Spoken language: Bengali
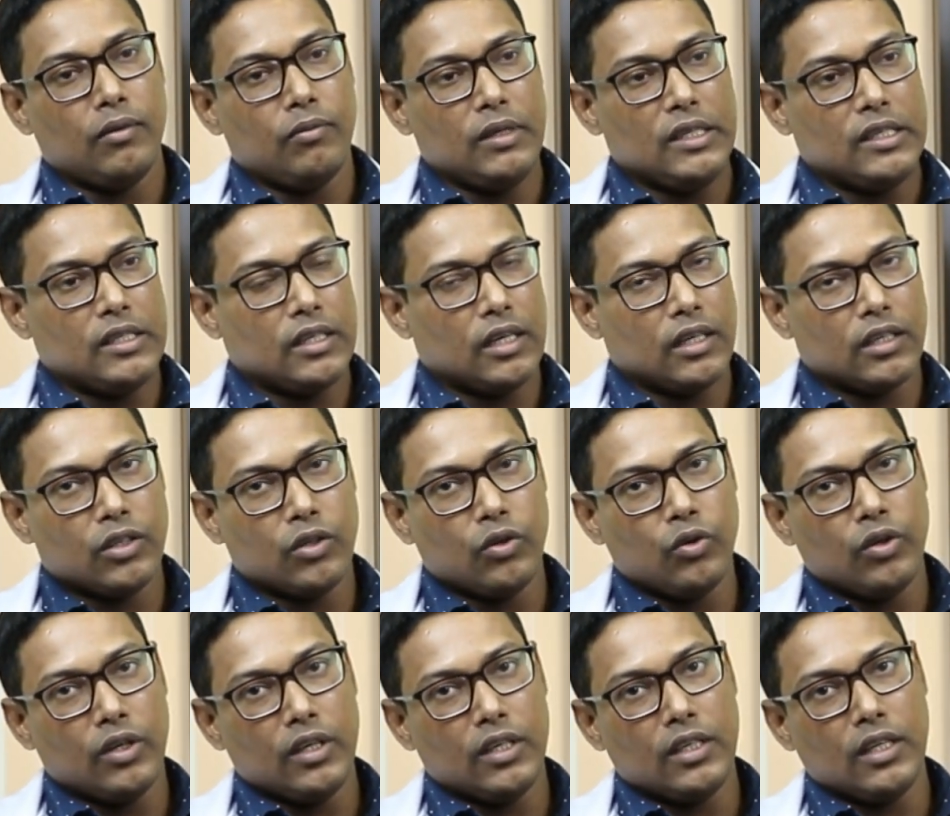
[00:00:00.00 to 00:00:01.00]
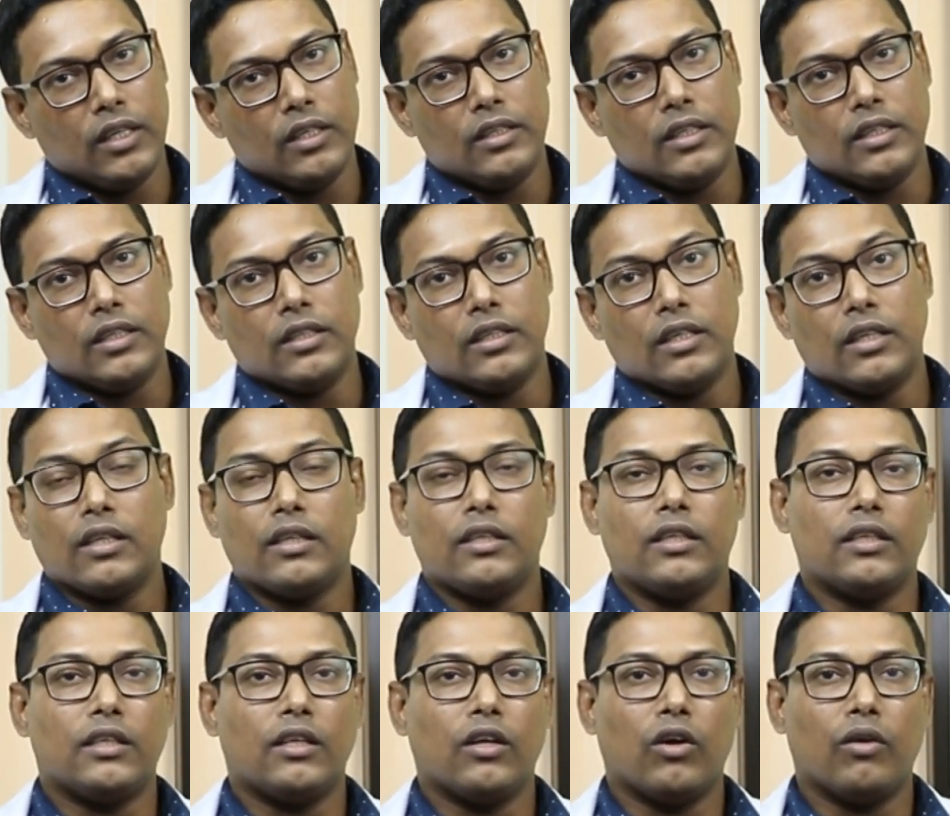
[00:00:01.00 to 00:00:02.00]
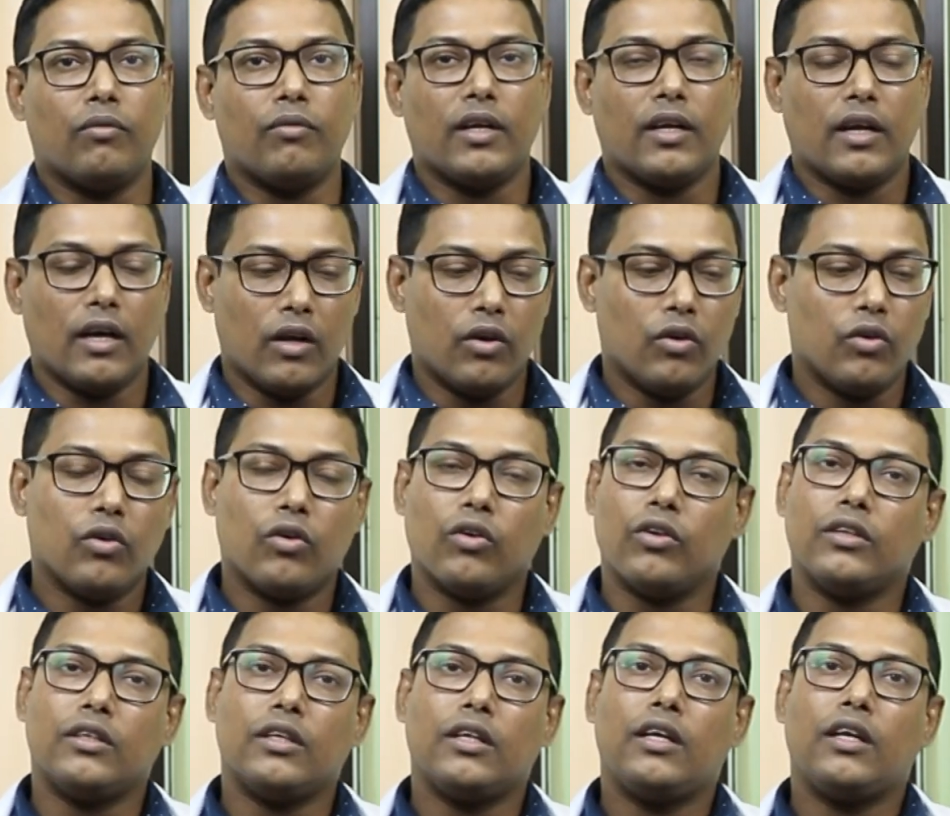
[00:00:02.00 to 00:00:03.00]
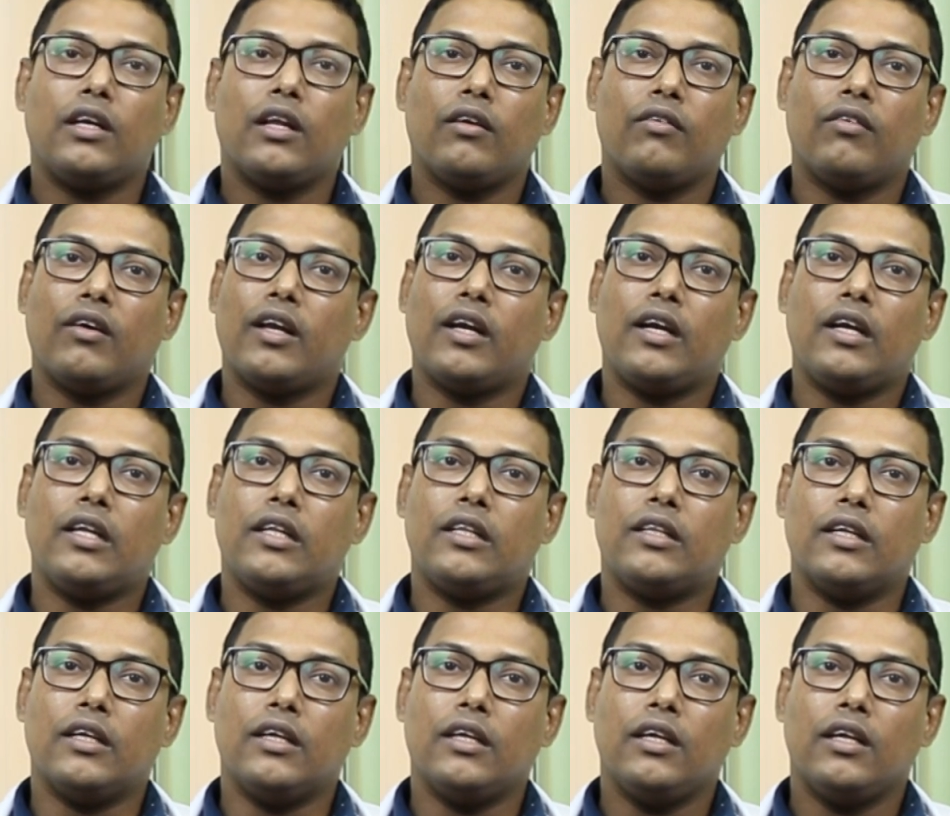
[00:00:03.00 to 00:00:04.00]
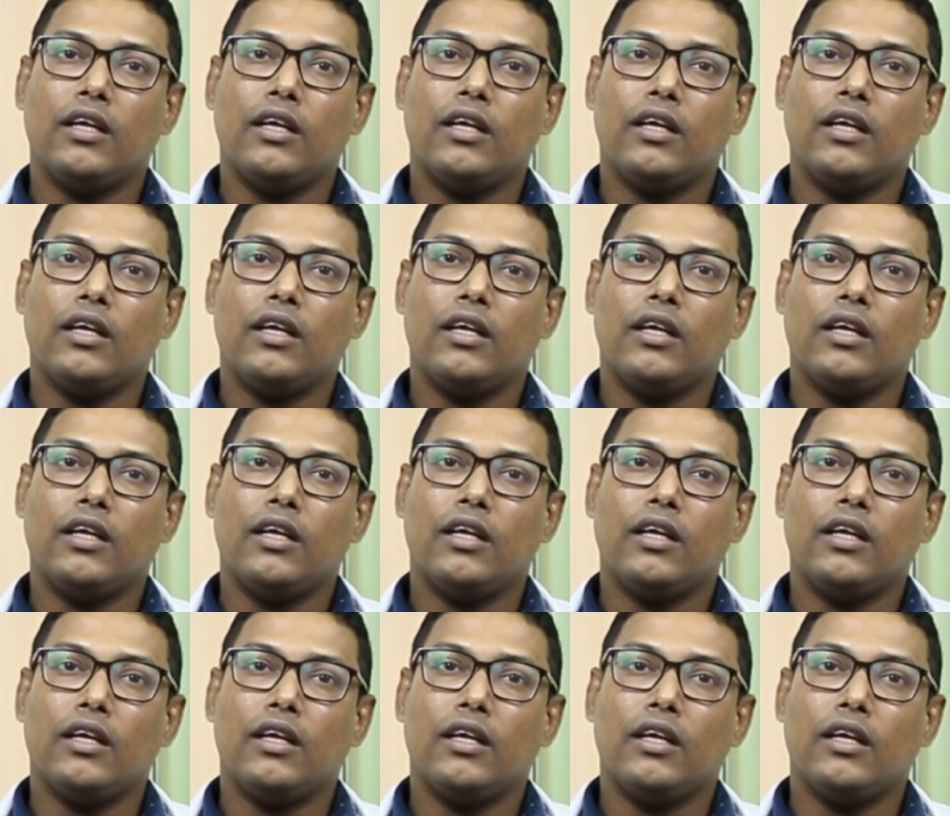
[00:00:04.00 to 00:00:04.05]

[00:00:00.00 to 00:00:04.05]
বিশ্বাস করে সেই চিকিৎসাটা যেতে হবে কারণ কনজেনিটাল ভ্যারাইটিতে